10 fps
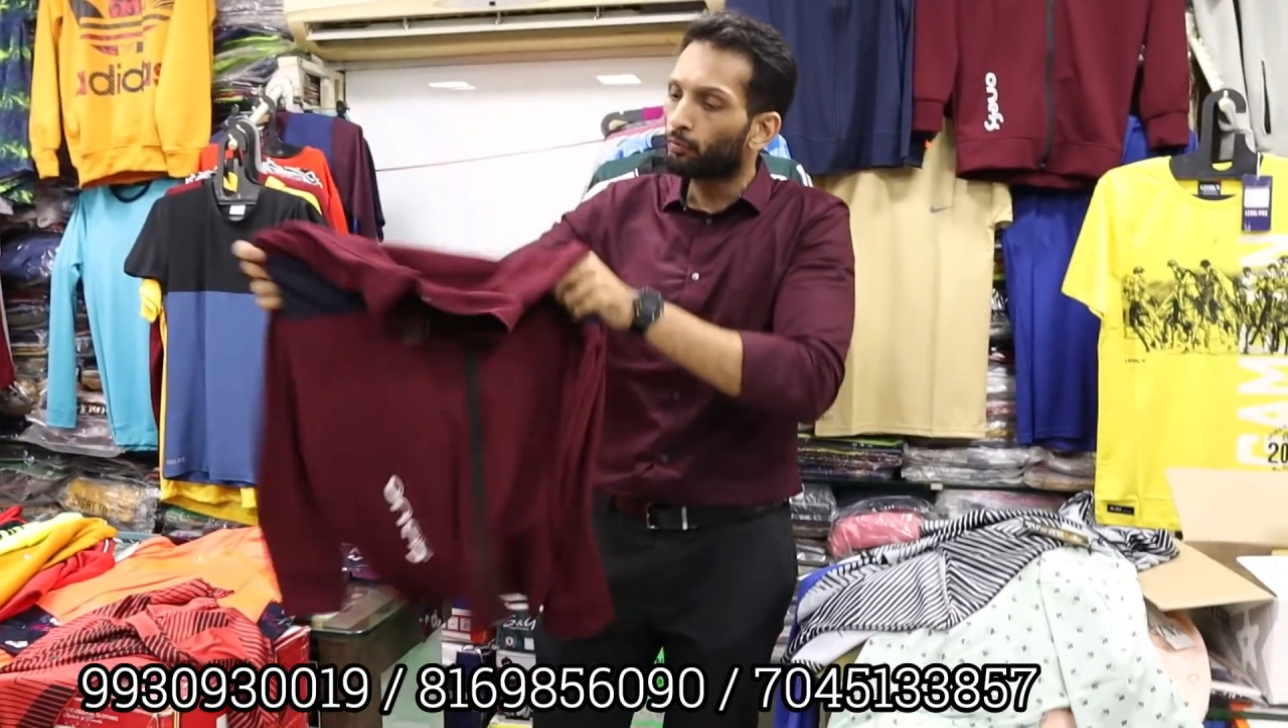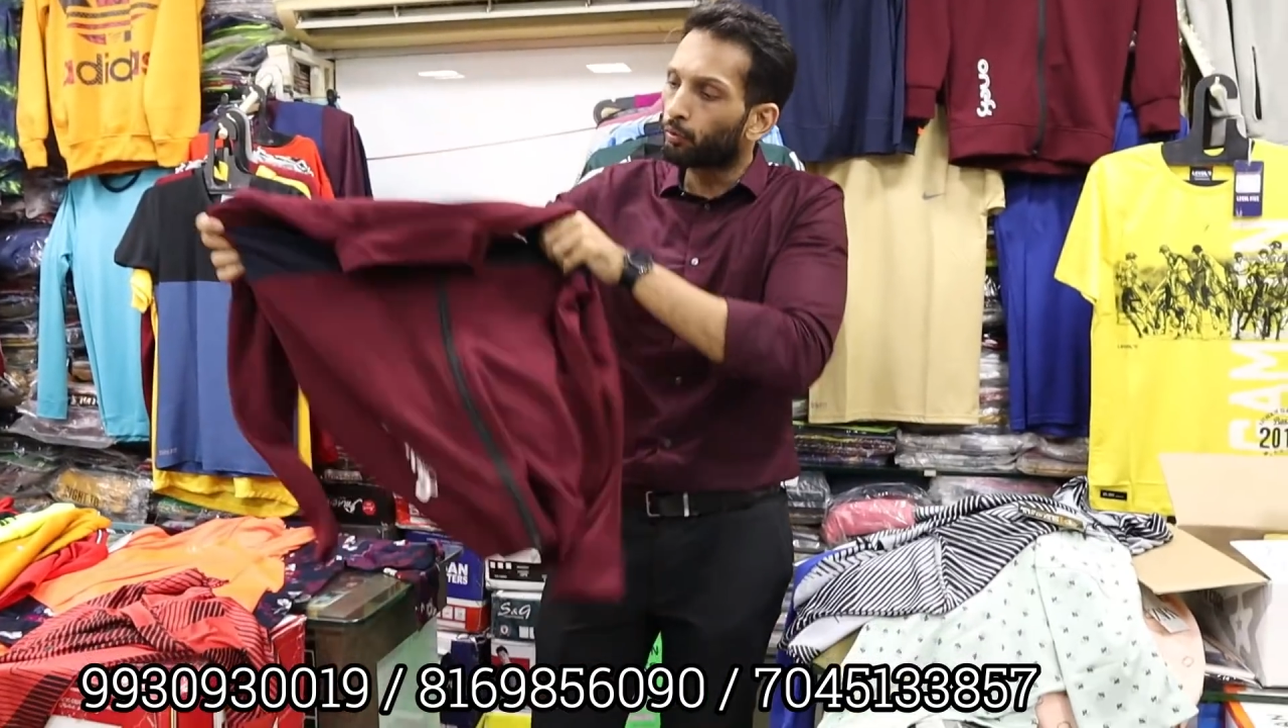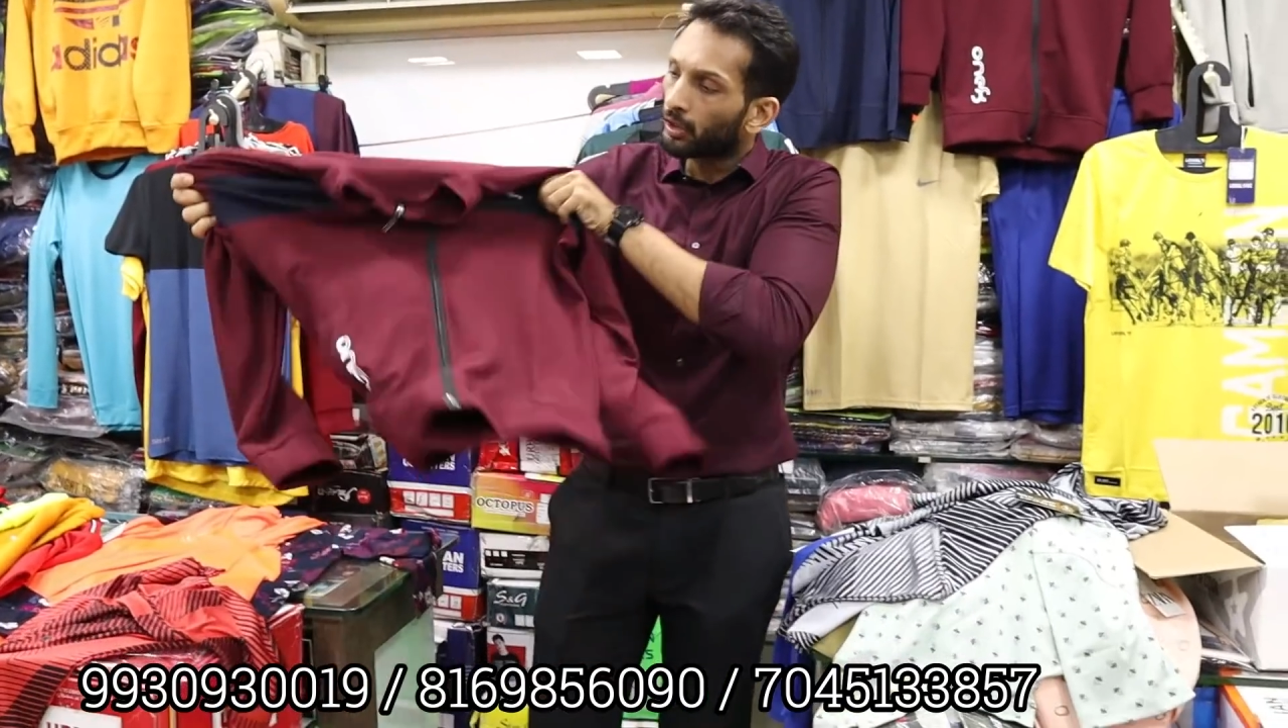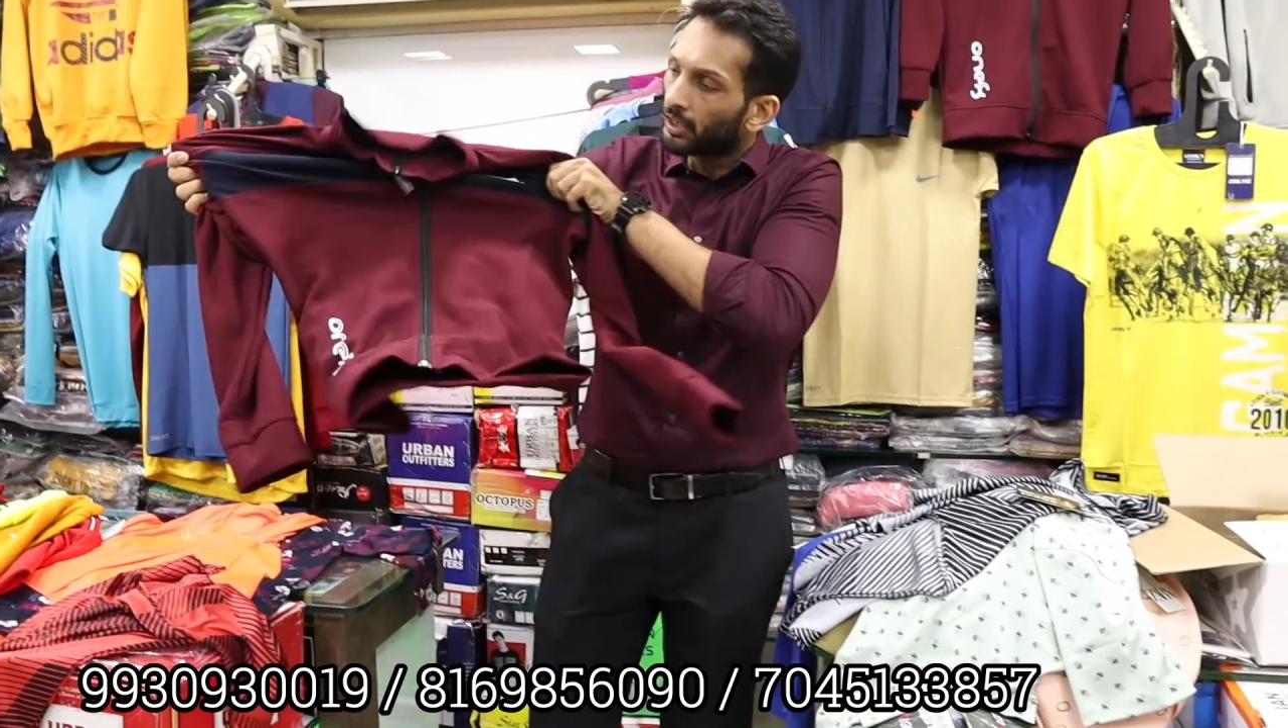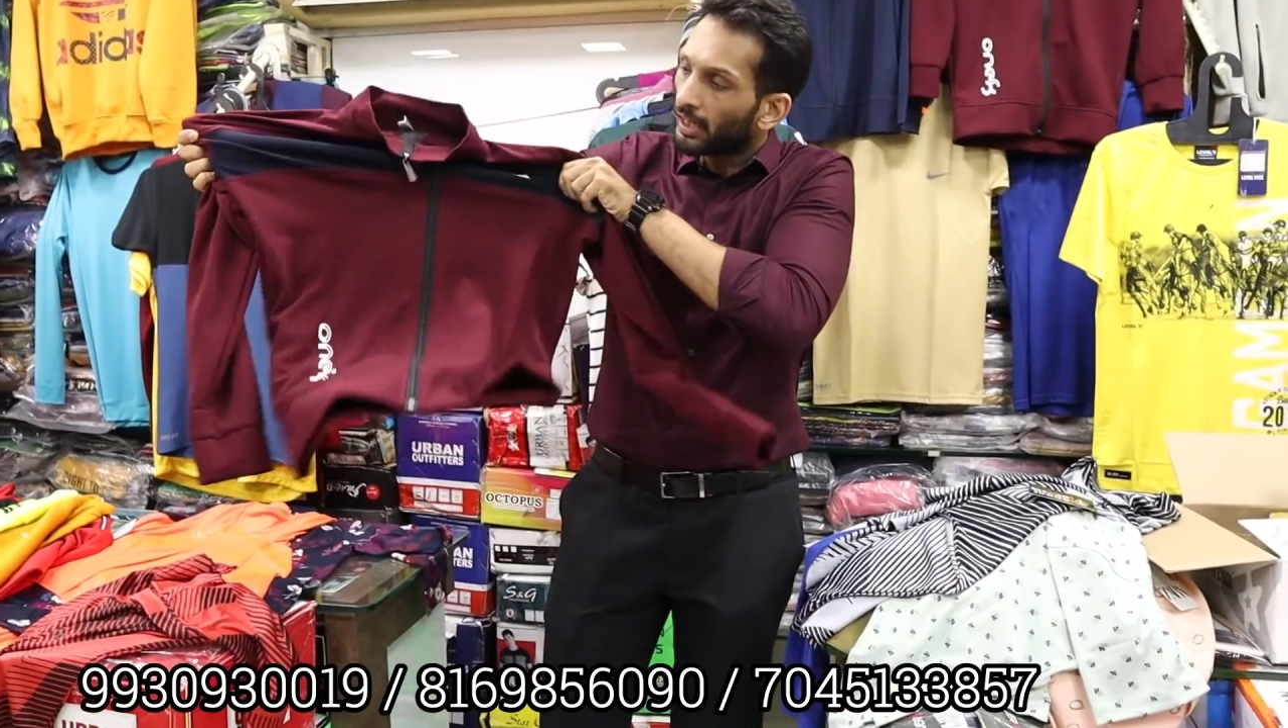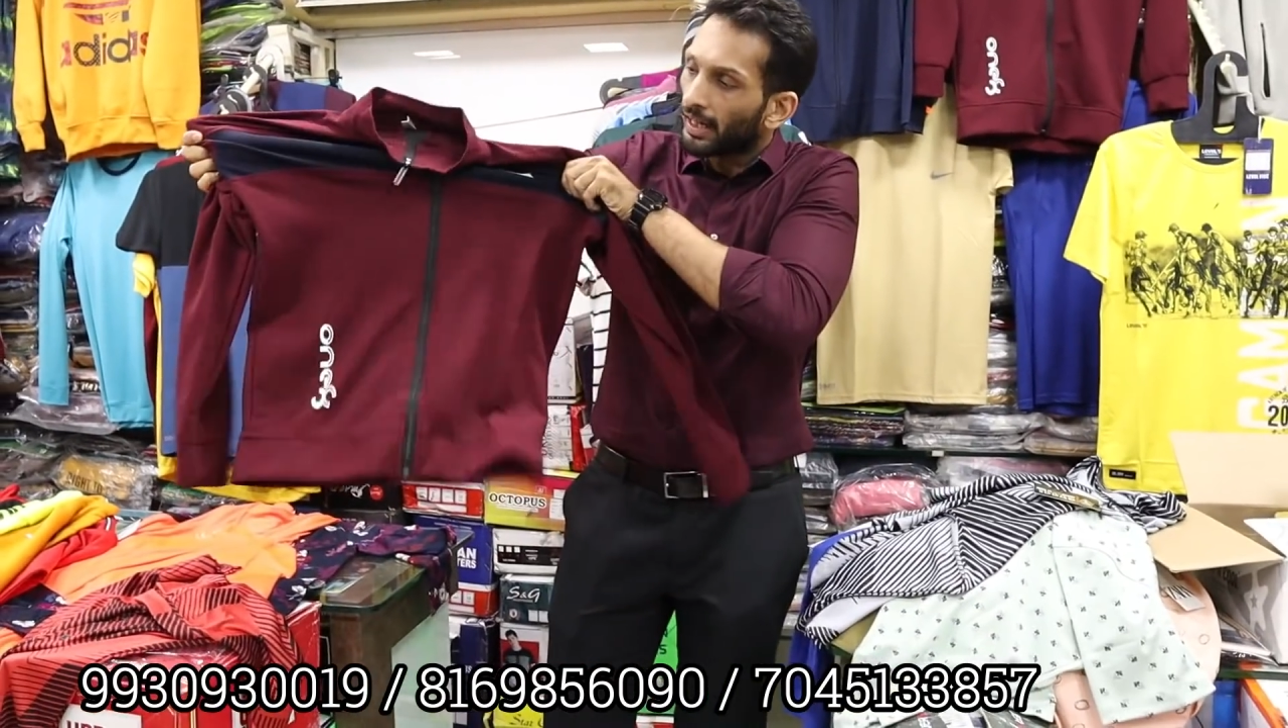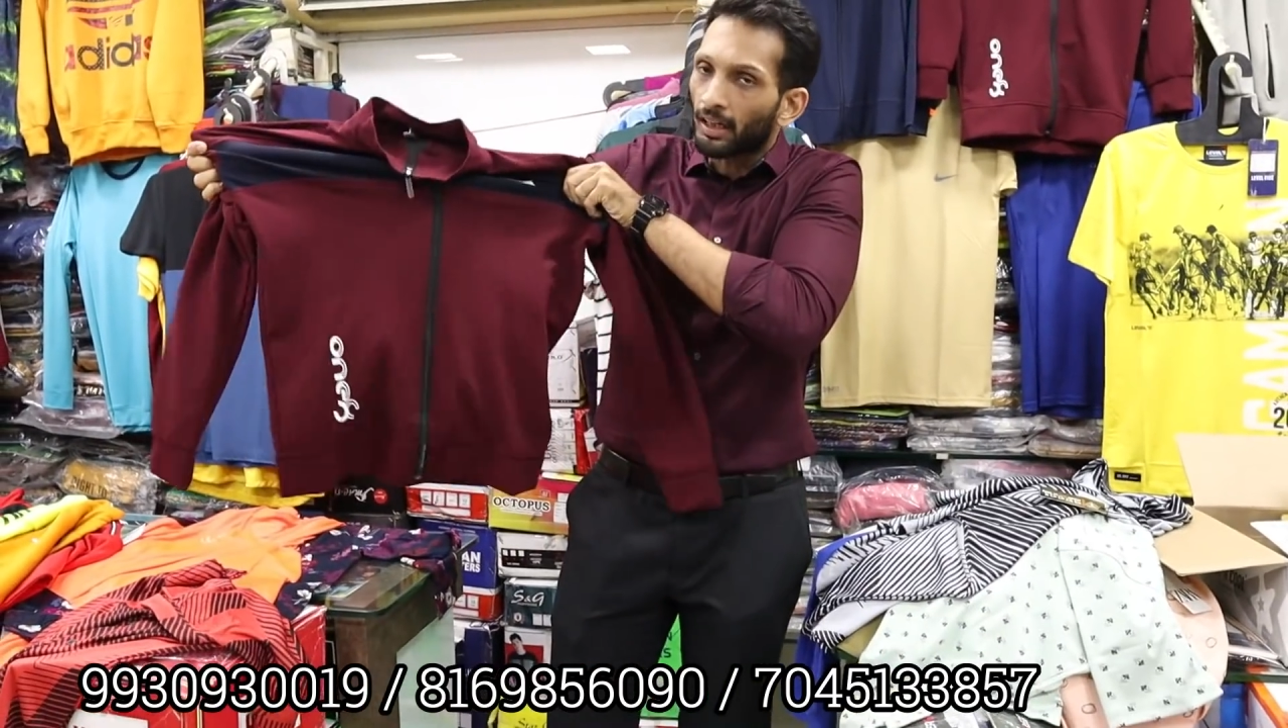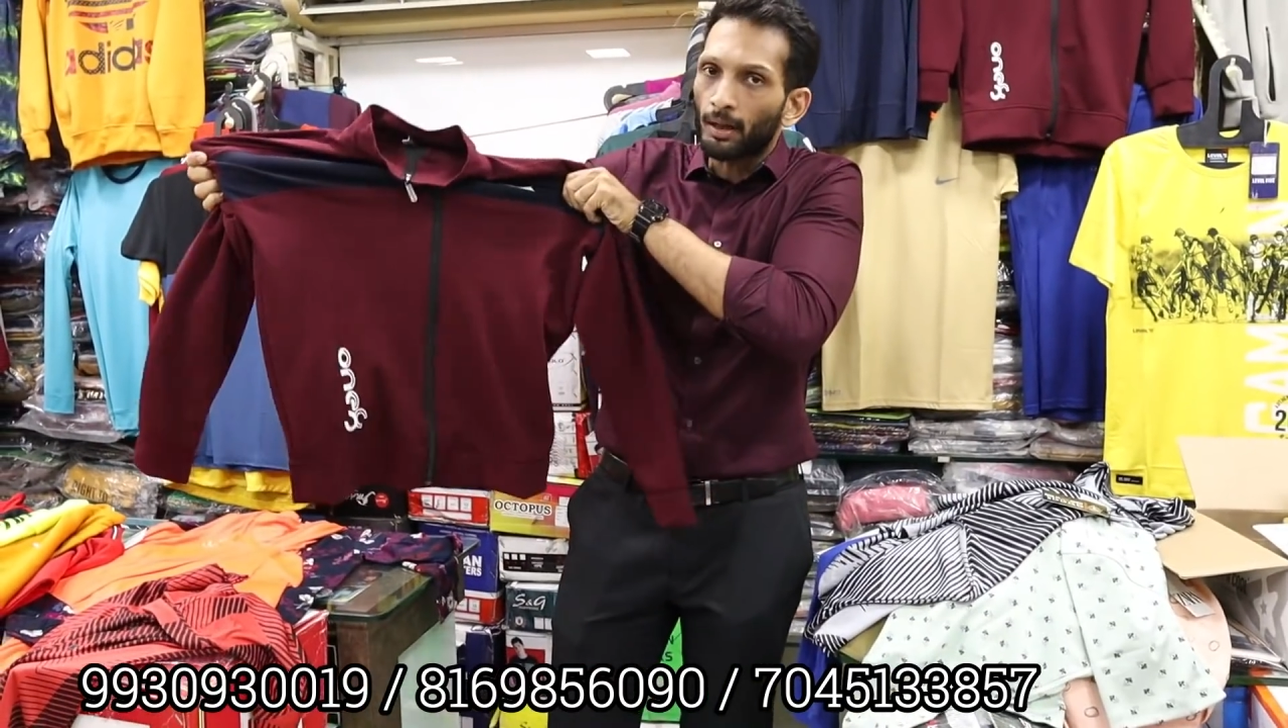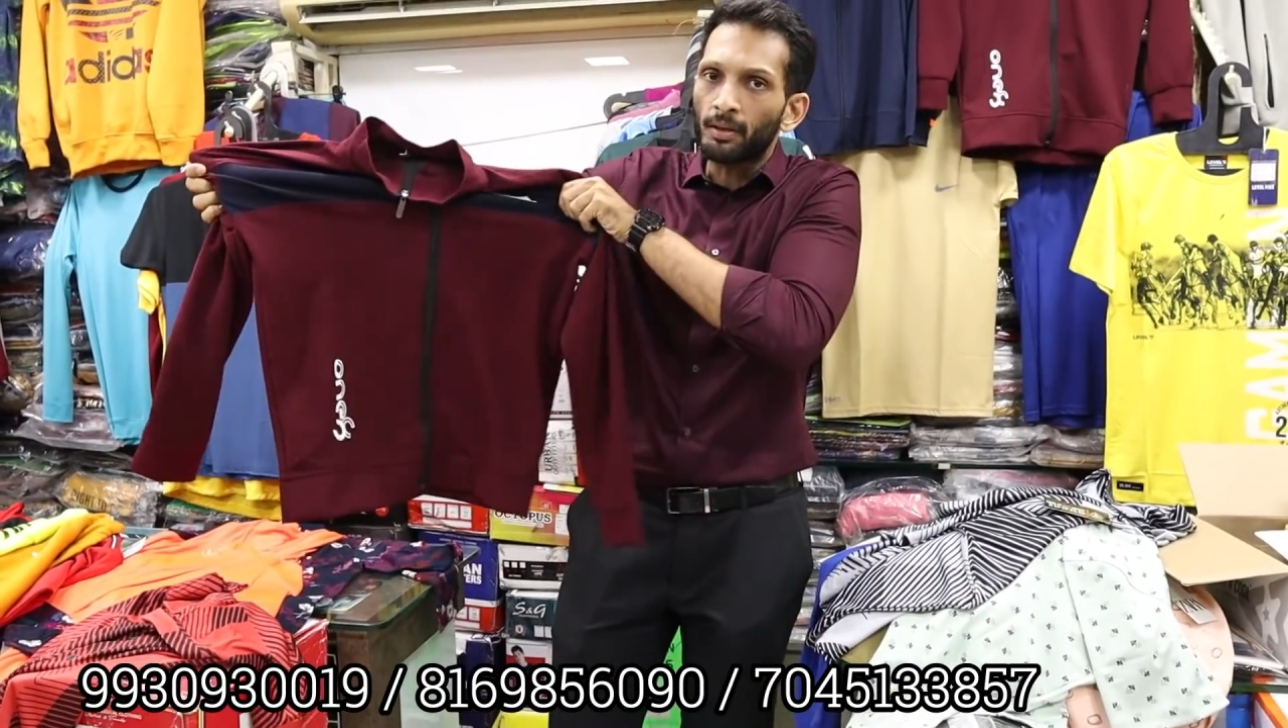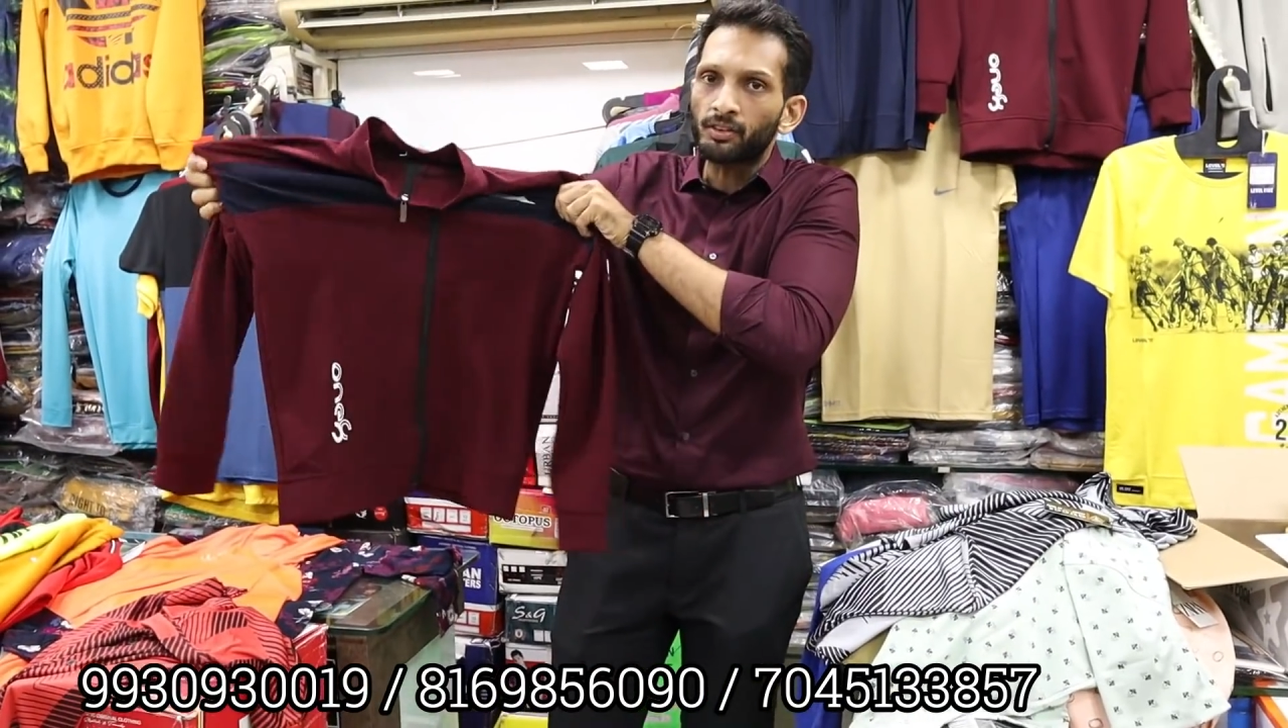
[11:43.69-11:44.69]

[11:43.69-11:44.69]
फुल्ली लाइकरा